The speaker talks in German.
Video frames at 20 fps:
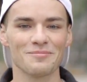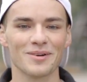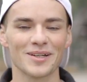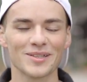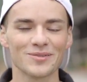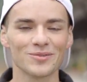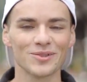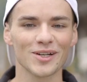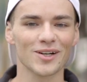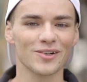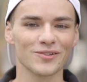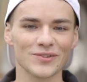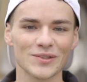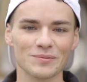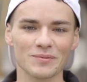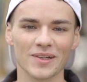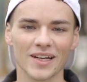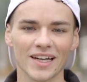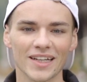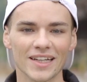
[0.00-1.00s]
bei Julia auf
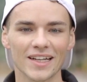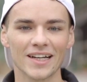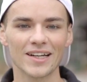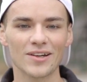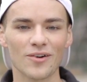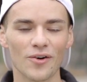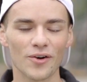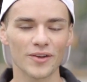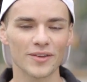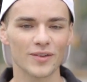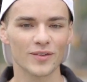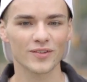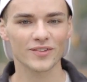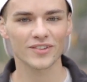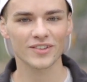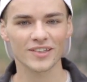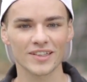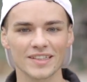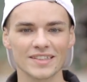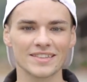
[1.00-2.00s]
dem Kanal. Heute
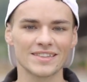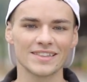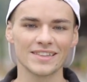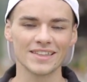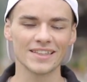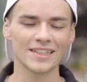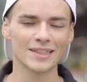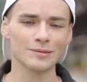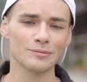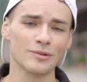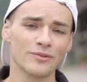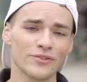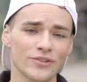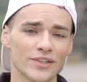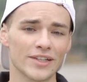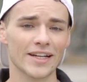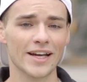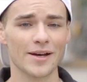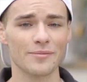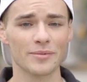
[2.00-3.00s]
steht sie nicht mal vor
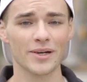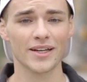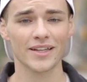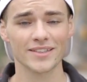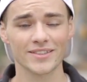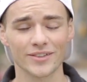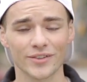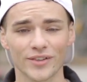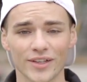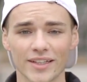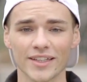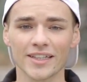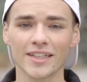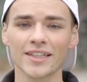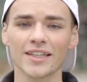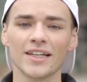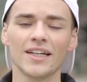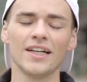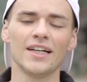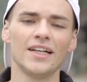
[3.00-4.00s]
der Kamera, sondern
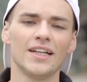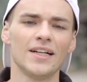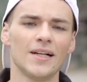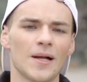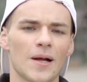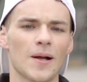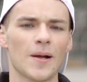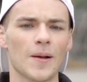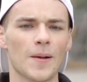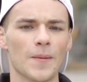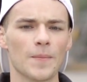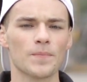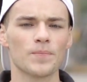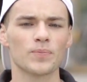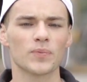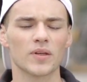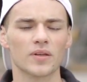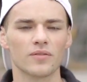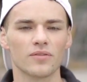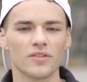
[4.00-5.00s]
ich.
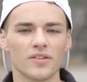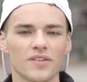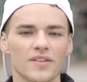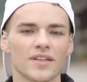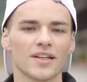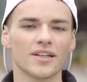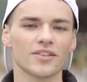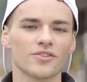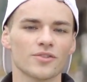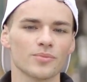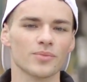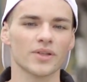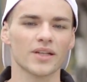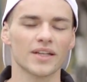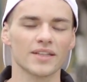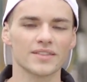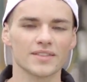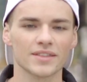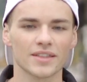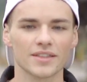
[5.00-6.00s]
Ähm, wie sie ja schon
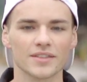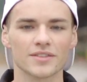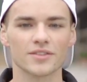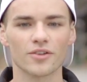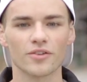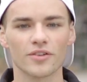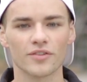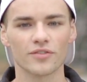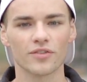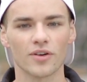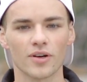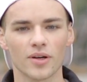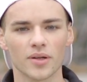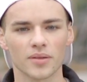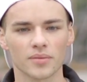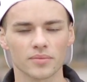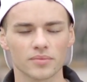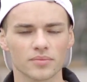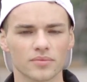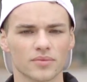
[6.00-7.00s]
bereits in der Story
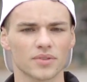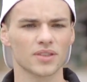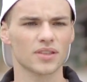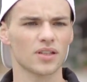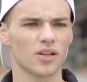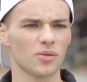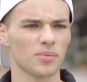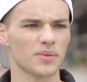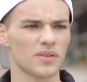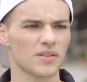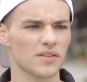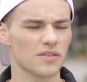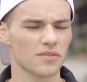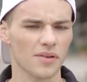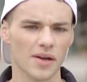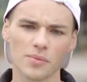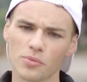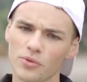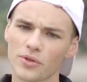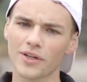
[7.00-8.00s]
vor ich glaube jetzt
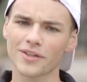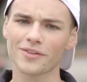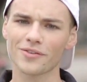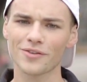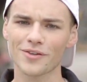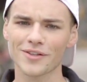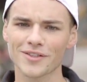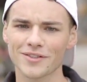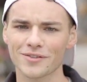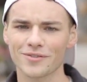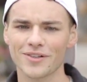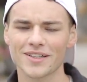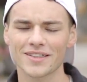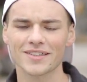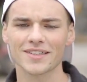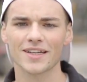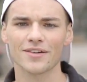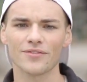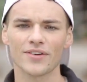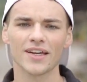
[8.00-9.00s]
zwei Monaten oder
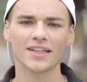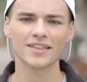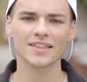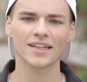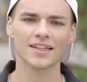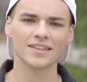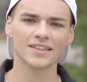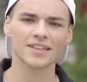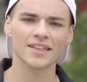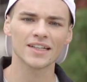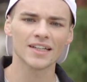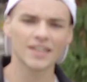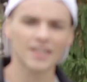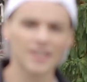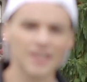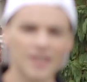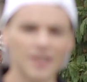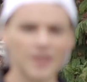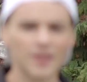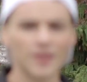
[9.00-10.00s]
sowas erwähnt hatte.
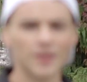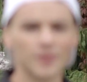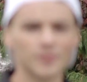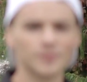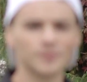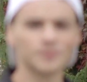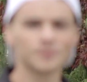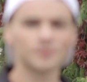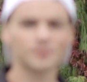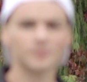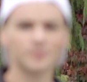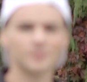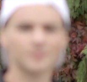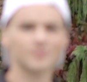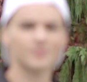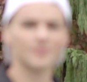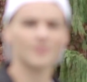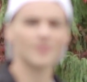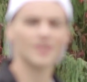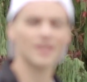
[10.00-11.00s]
Ähm,
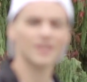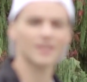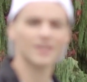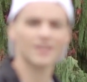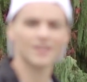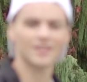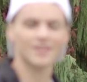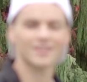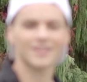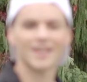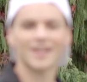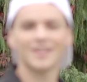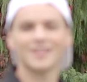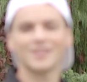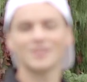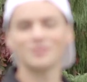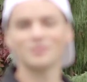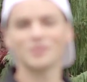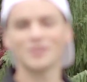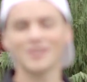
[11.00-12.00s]
ja,
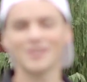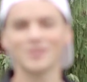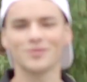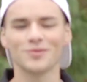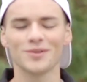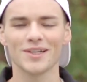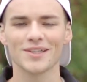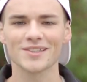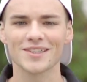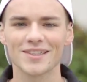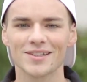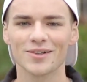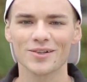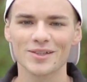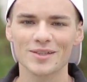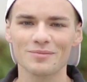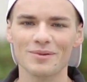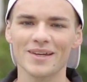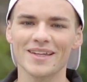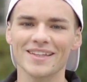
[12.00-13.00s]
nicht wundern, Julia steht
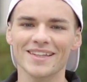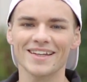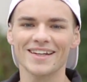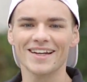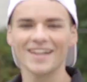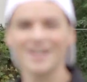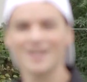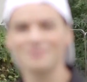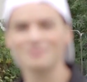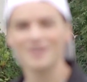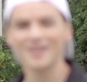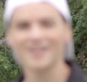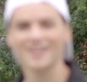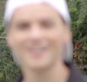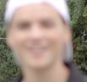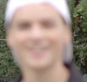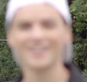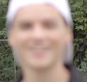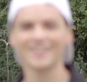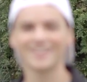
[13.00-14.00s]
heute mal hinter der Kamera.